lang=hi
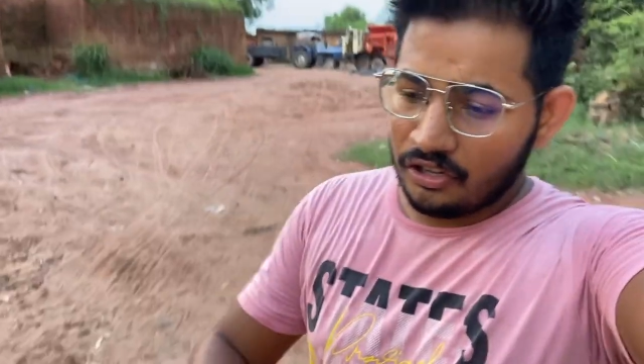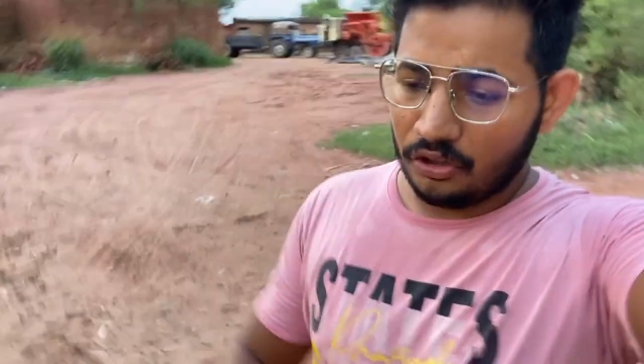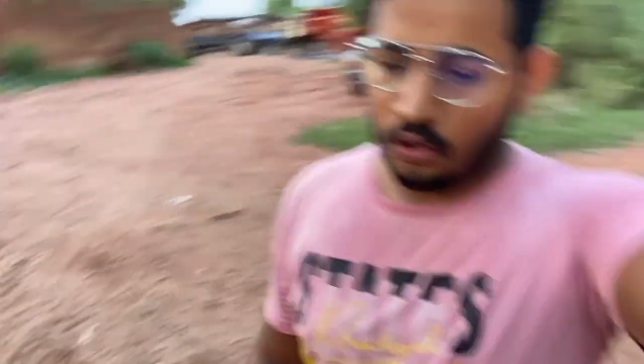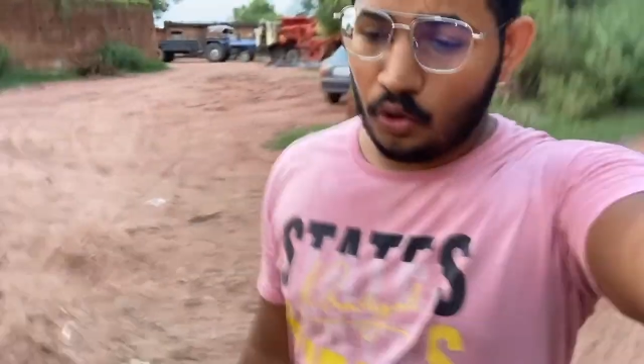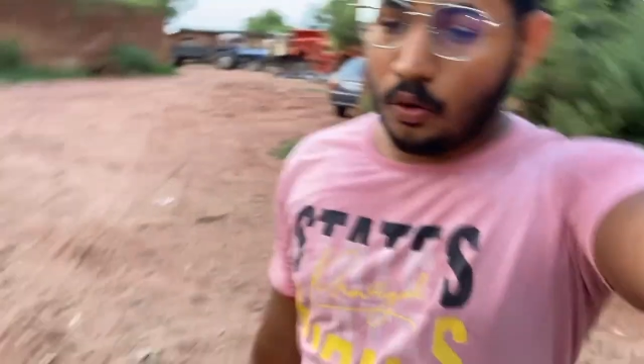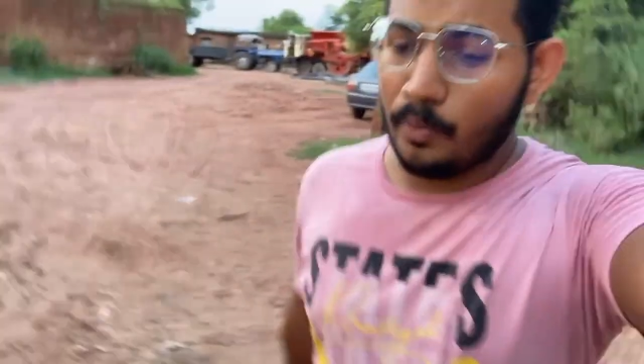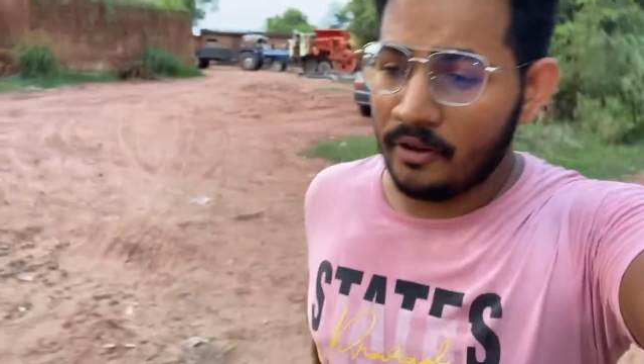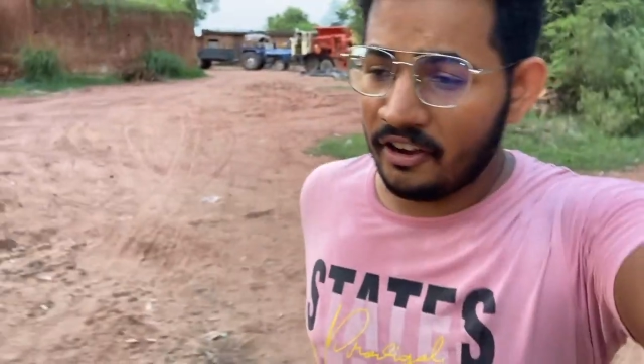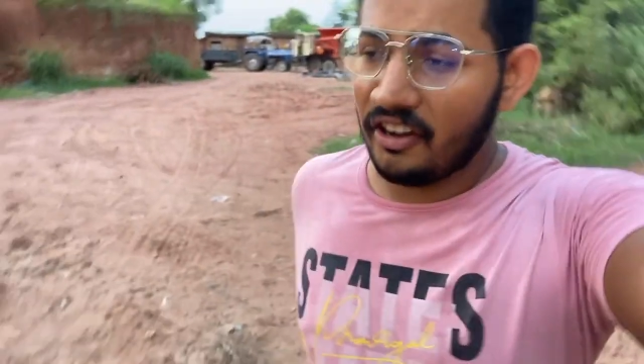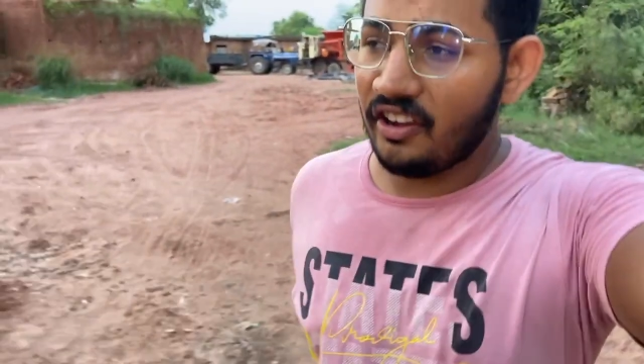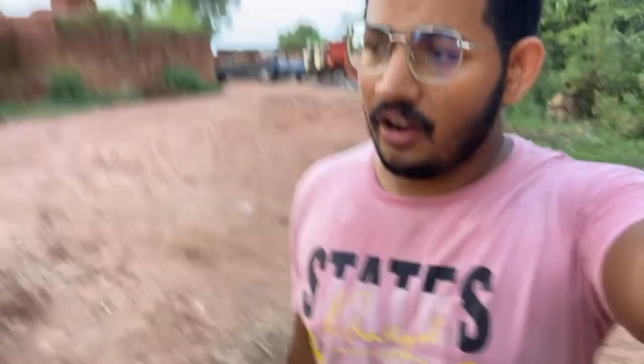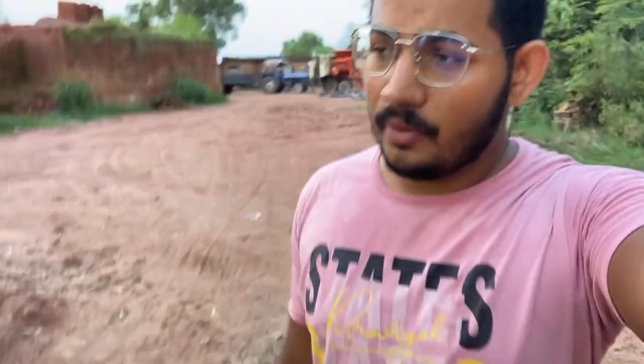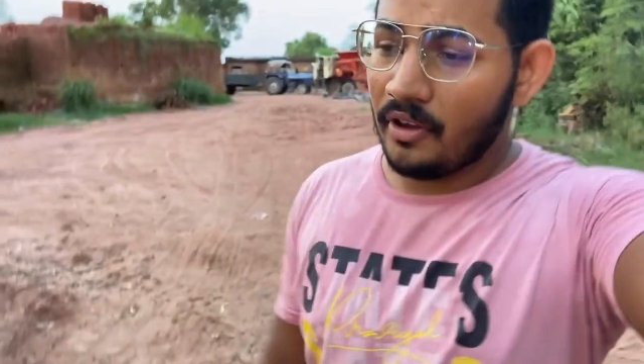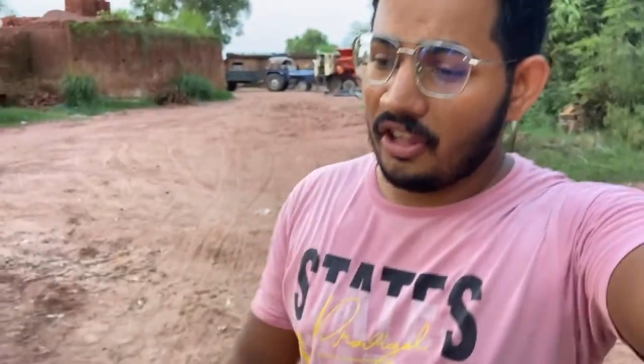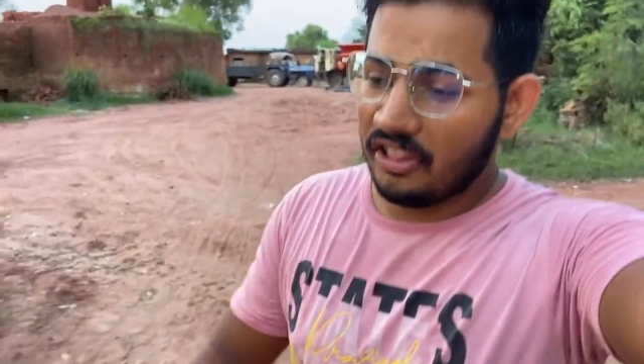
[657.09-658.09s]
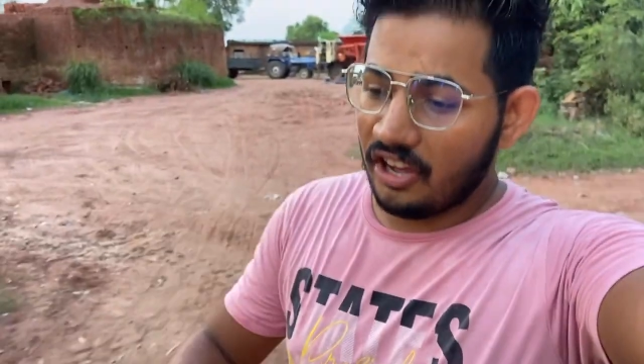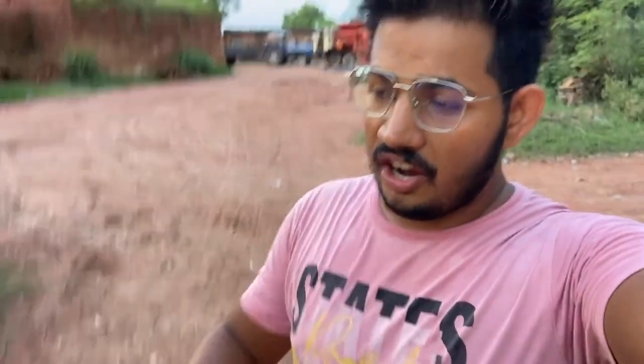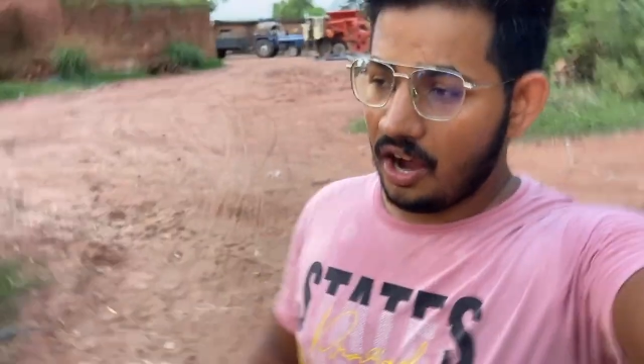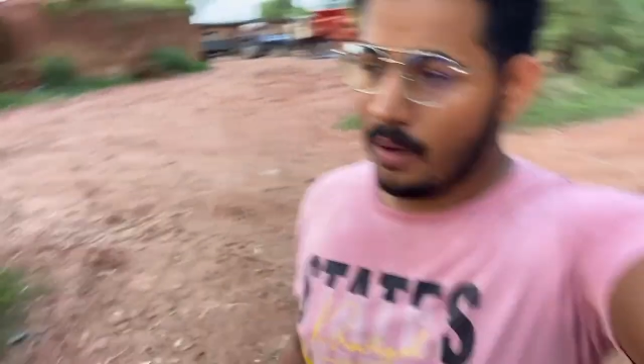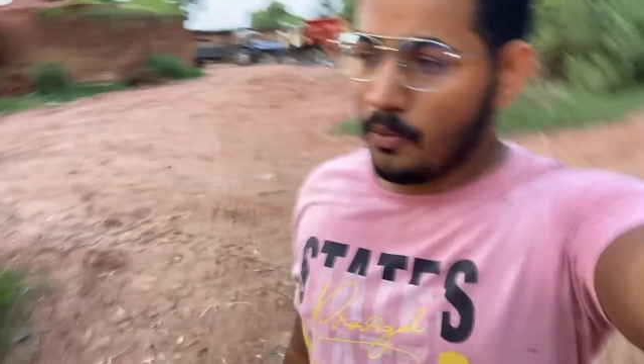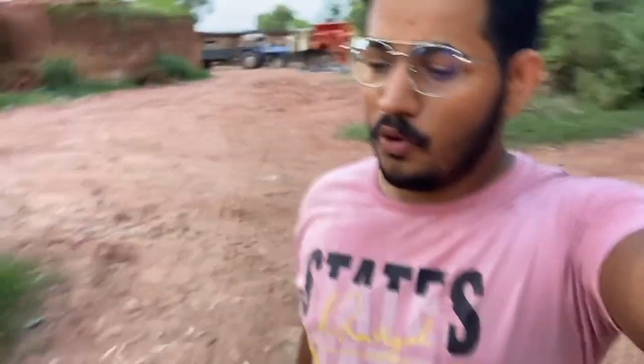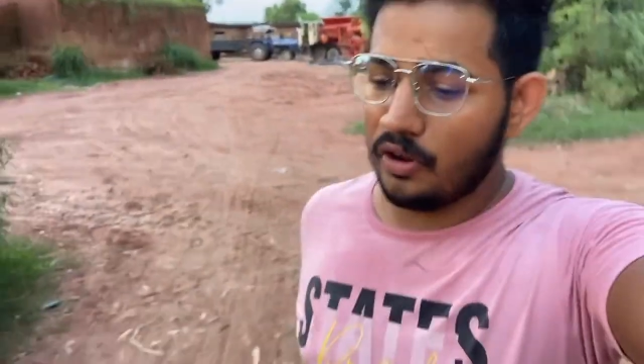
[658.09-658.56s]
तो बंटी का भी आधा
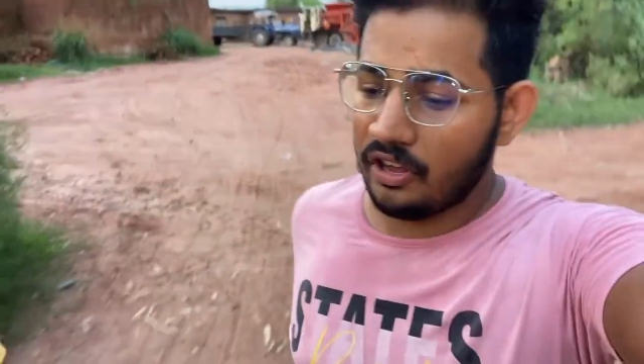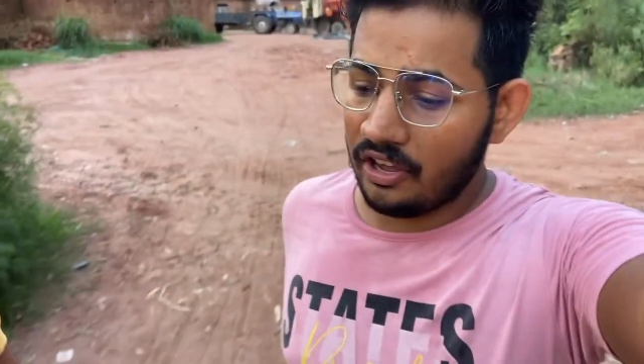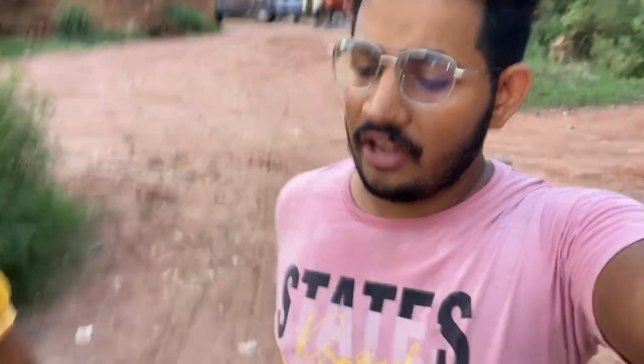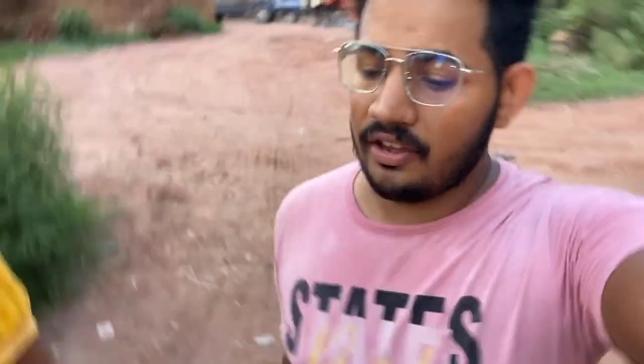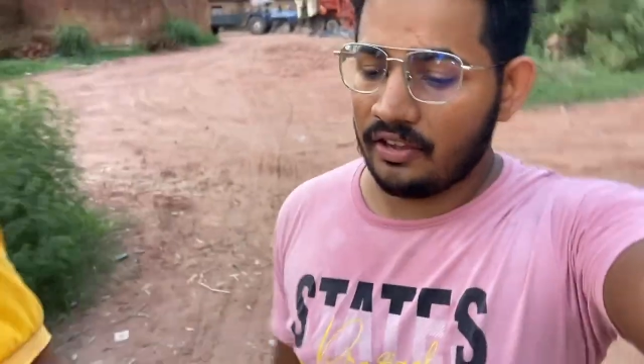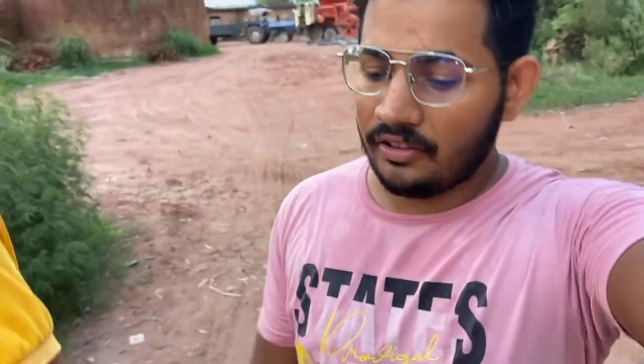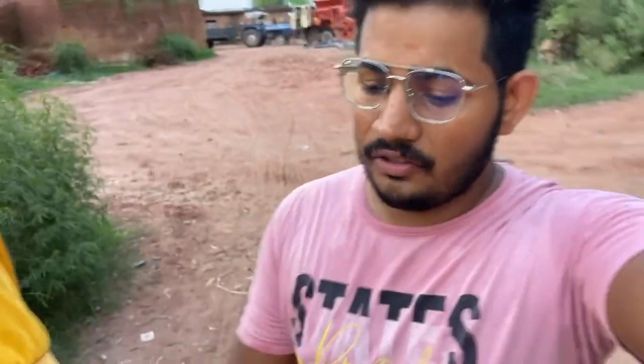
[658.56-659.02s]
काम हो गया है